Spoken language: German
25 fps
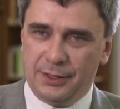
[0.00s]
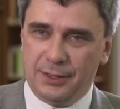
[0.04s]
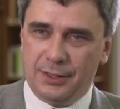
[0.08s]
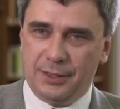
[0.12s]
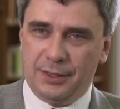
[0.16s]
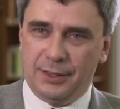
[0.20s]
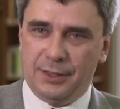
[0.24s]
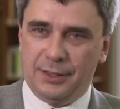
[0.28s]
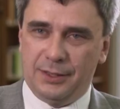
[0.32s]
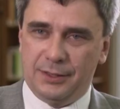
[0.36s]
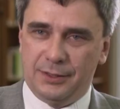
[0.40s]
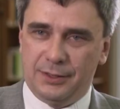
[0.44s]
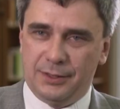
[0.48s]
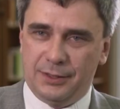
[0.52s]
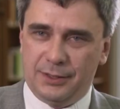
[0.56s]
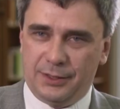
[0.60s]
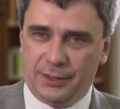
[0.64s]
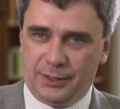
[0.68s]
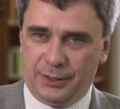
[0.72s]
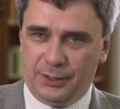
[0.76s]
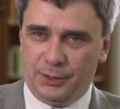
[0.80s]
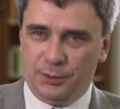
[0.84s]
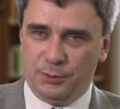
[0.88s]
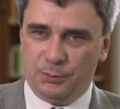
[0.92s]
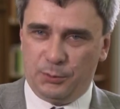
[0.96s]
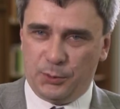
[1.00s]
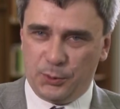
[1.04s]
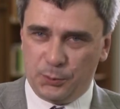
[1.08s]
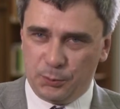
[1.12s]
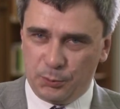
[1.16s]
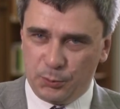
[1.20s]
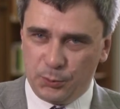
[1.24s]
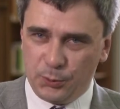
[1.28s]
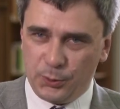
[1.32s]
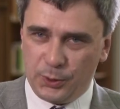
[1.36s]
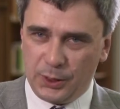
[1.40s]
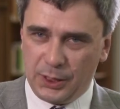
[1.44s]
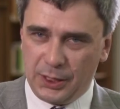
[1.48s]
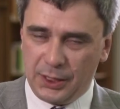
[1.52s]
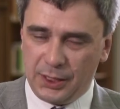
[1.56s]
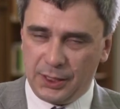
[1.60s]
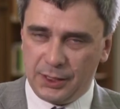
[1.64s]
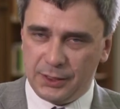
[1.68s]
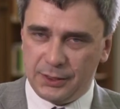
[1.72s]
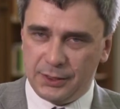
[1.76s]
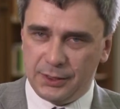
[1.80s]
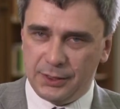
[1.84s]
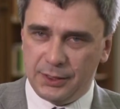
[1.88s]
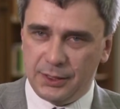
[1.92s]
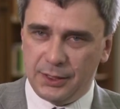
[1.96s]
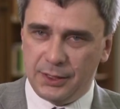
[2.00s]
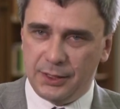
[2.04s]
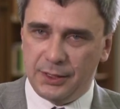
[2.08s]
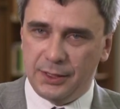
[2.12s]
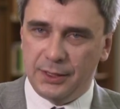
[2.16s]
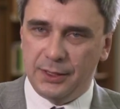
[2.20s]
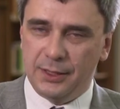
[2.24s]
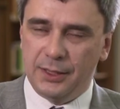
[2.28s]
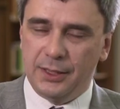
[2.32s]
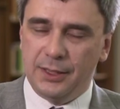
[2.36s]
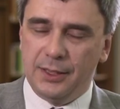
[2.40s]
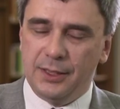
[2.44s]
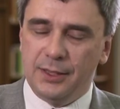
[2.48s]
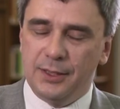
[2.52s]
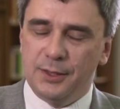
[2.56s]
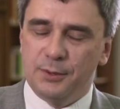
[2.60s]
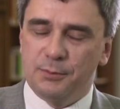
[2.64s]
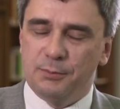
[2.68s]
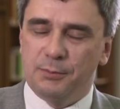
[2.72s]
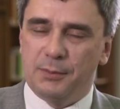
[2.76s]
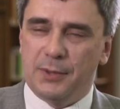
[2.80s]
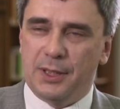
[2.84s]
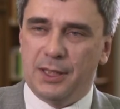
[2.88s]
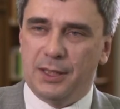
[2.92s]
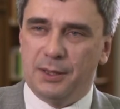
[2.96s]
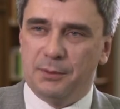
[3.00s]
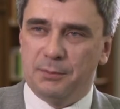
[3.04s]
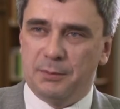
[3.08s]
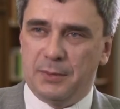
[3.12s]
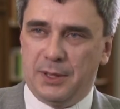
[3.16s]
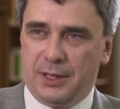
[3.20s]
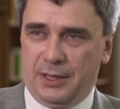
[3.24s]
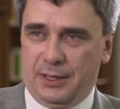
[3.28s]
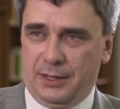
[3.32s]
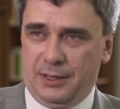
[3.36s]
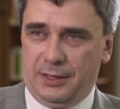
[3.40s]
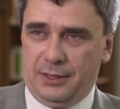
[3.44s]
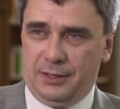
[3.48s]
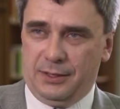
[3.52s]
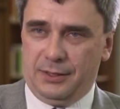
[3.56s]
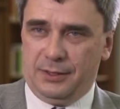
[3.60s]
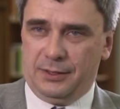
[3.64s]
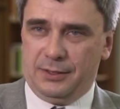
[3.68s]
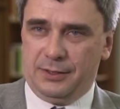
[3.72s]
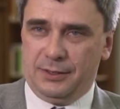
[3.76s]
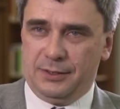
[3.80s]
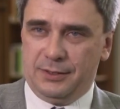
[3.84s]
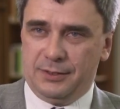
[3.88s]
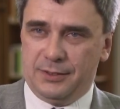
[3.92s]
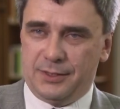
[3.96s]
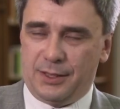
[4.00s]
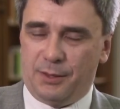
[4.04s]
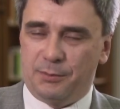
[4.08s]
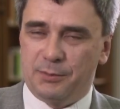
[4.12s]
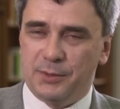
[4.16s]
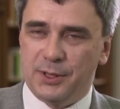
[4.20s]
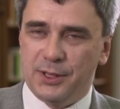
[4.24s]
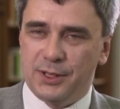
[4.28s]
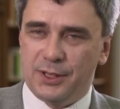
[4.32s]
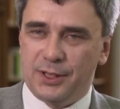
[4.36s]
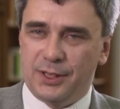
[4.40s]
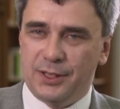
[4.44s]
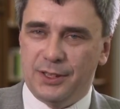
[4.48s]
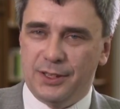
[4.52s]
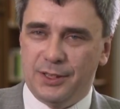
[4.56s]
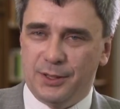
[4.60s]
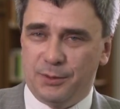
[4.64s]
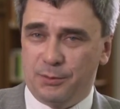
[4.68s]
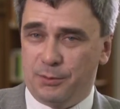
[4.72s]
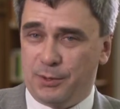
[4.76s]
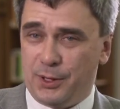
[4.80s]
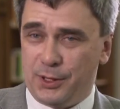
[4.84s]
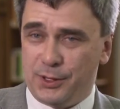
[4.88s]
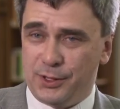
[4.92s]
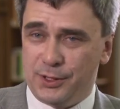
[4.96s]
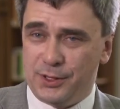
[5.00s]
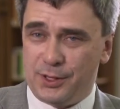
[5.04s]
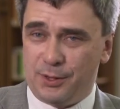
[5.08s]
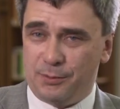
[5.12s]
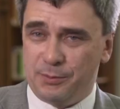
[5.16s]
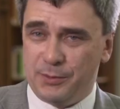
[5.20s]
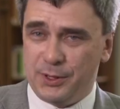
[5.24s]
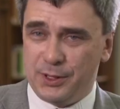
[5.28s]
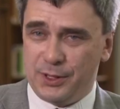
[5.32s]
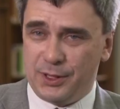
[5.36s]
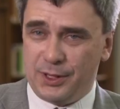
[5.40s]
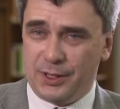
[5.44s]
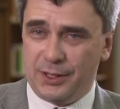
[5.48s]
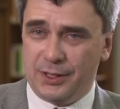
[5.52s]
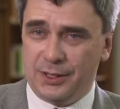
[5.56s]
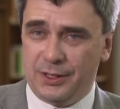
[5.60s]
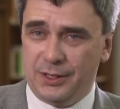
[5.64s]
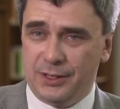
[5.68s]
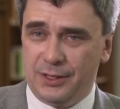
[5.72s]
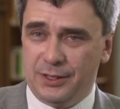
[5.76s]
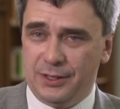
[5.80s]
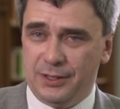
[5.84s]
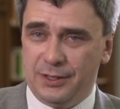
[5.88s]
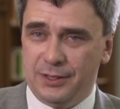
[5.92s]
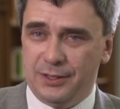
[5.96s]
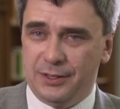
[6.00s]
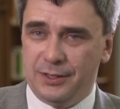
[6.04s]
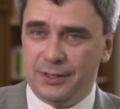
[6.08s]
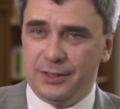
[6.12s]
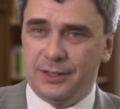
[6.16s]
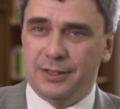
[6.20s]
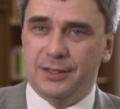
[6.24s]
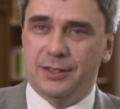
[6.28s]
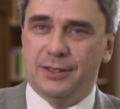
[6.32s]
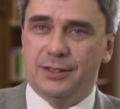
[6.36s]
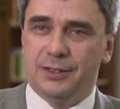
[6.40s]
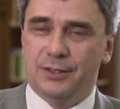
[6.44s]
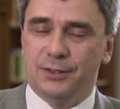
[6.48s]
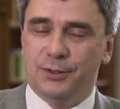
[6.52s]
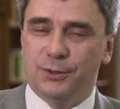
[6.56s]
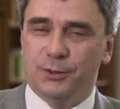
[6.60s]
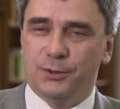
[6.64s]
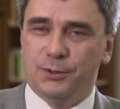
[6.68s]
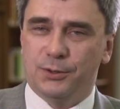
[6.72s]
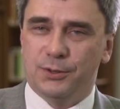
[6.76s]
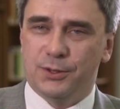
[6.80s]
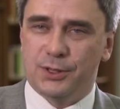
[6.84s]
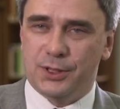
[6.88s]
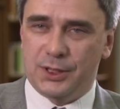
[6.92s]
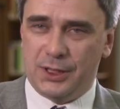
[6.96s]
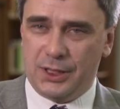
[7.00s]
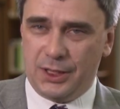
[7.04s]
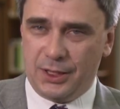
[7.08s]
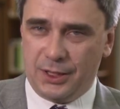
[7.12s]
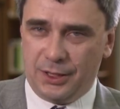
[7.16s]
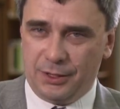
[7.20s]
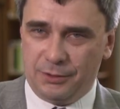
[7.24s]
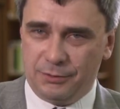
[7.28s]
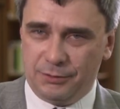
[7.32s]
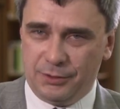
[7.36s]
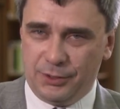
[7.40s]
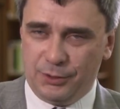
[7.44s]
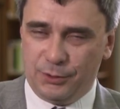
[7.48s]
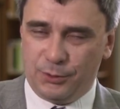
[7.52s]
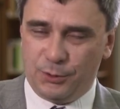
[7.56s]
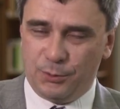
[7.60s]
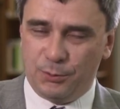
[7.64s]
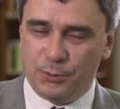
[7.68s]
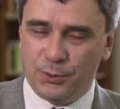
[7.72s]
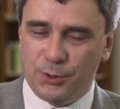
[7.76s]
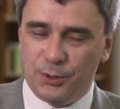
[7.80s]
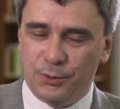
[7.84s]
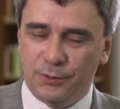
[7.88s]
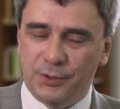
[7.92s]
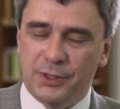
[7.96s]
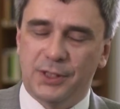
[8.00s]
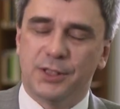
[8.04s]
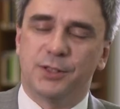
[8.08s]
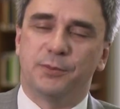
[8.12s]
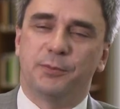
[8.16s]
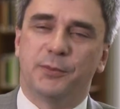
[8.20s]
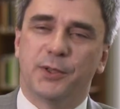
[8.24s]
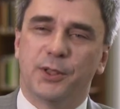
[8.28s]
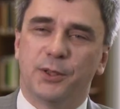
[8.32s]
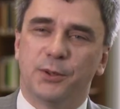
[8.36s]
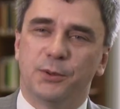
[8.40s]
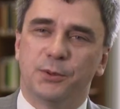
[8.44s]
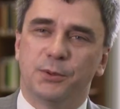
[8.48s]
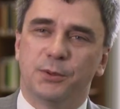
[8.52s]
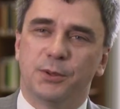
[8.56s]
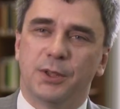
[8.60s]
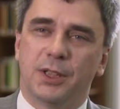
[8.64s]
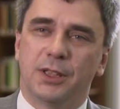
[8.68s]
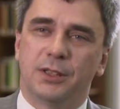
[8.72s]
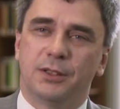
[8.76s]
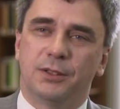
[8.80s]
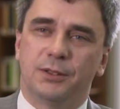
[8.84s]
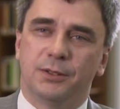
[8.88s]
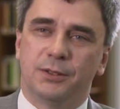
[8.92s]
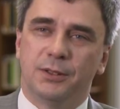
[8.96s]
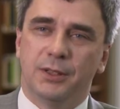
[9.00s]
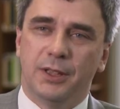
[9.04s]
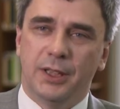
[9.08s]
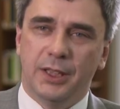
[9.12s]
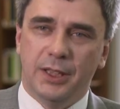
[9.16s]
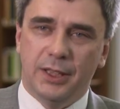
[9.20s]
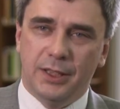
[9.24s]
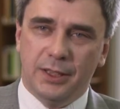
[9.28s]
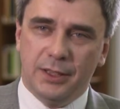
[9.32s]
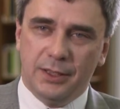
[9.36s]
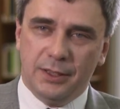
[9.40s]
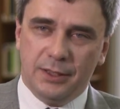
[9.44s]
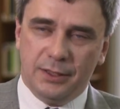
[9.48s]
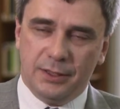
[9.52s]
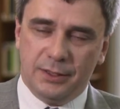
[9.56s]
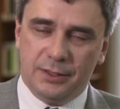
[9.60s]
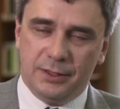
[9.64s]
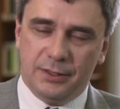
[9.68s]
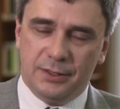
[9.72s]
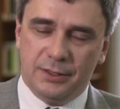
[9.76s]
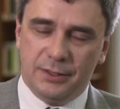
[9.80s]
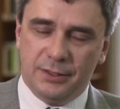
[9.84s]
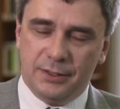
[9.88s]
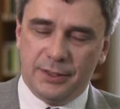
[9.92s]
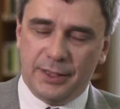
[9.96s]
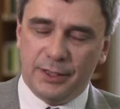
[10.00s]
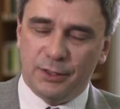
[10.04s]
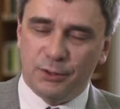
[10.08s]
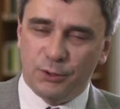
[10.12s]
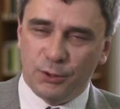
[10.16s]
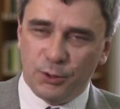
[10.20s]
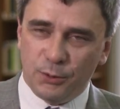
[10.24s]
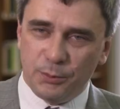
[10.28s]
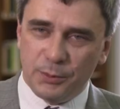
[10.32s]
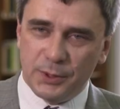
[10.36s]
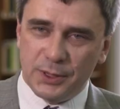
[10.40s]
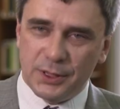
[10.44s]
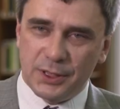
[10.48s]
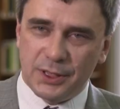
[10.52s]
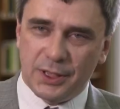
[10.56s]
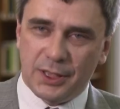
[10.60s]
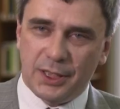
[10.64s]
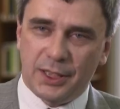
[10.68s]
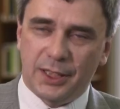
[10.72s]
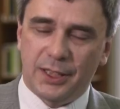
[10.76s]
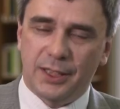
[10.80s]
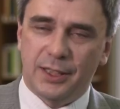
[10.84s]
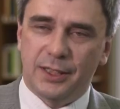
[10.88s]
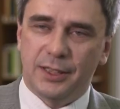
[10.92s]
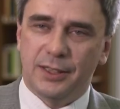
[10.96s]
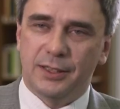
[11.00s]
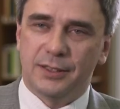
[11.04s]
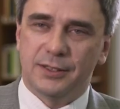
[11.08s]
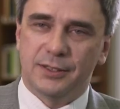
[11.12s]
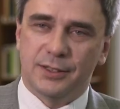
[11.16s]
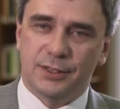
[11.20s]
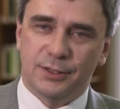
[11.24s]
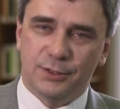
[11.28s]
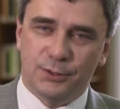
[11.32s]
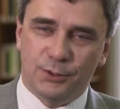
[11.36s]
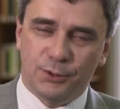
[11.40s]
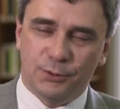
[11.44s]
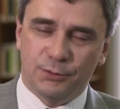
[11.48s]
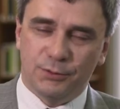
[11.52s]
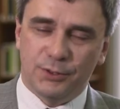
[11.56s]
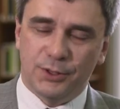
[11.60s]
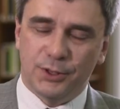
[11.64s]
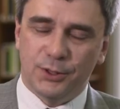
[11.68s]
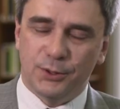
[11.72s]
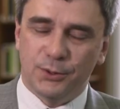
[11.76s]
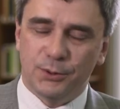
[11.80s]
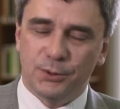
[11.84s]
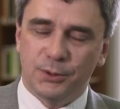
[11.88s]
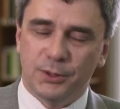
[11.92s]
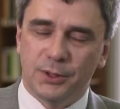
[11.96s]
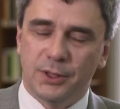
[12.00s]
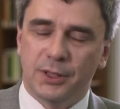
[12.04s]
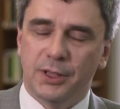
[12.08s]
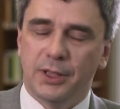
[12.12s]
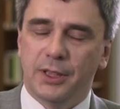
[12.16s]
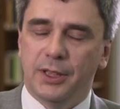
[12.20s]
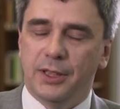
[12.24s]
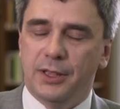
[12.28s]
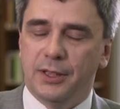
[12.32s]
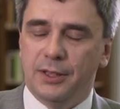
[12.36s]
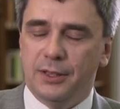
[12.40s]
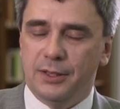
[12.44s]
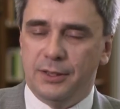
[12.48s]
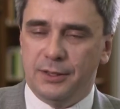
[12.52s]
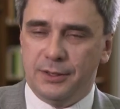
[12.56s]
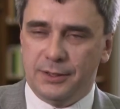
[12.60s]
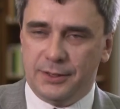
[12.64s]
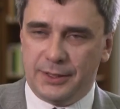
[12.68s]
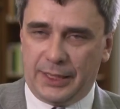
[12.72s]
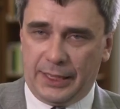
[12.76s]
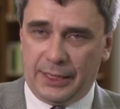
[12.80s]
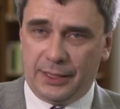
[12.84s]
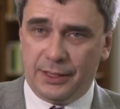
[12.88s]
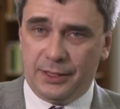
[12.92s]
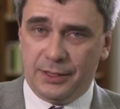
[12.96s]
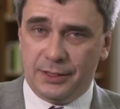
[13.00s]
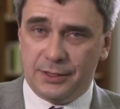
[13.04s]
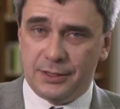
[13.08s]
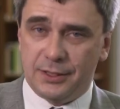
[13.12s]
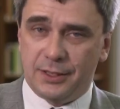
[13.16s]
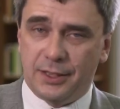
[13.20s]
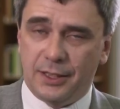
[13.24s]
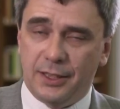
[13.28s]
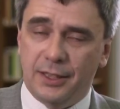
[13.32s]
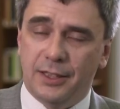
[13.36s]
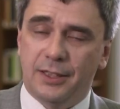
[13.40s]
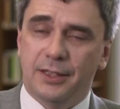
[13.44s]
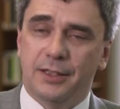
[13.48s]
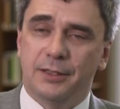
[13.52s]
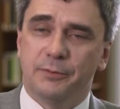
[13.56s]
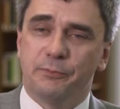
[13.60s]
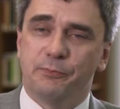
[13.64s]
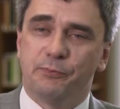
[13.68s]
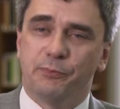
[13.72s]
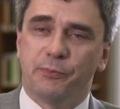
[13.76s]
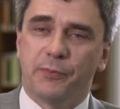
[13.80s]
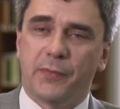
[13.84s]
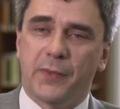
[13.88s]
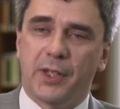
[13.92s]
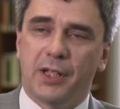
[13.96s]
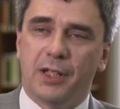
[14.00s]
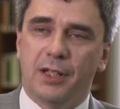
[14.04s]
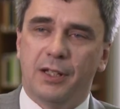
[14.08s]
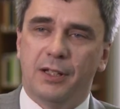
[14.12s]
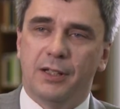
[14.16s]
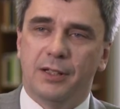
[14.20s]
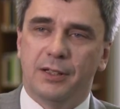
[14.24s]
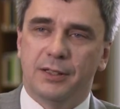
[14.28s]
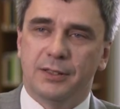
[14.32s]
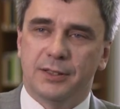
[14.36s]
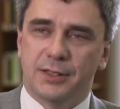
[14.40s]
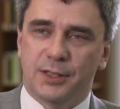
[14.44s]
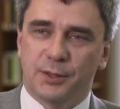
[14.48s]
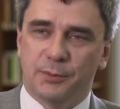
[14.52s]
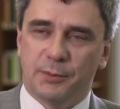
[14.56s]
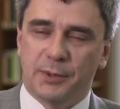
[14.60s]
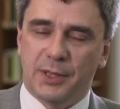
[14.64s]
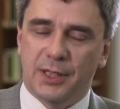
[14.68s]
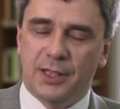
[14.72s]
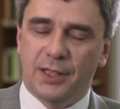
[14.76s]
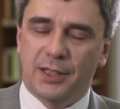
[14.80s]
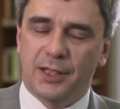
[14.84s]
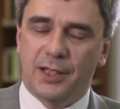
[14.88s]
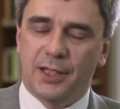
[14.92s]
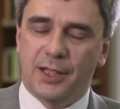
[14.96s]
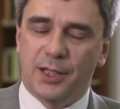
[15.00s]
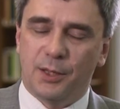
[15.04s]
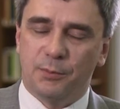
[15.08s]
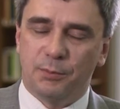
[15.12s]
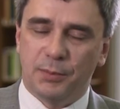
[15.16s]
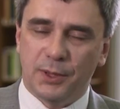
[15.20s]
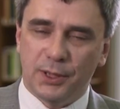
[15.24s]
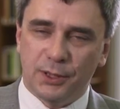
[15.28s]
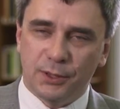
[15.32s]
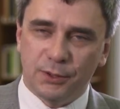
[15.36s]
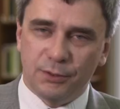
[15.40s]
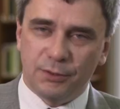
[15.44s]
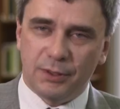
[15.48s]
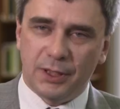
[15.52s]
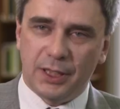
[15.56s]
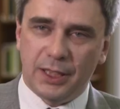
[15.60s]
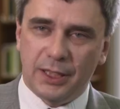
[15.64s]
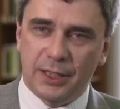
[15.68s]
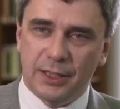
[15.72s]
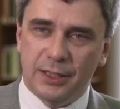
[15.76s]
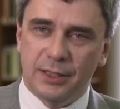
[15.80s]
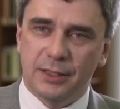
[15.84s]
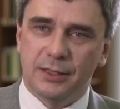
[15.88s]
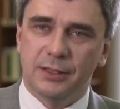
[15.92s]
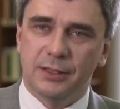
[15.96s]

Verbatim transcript: Wir sind in fachliche und unterstützende Lehrstühle eingeteilt. Wir haben also fünf Fachlehrstühle und drei unterstützende Lehrstühle. Wir haben drei Hauptfachrichtungen und zwar Ökonomie, Tourismus, technische Fächer, vor allem angewandte Wissenschaft und Medizin,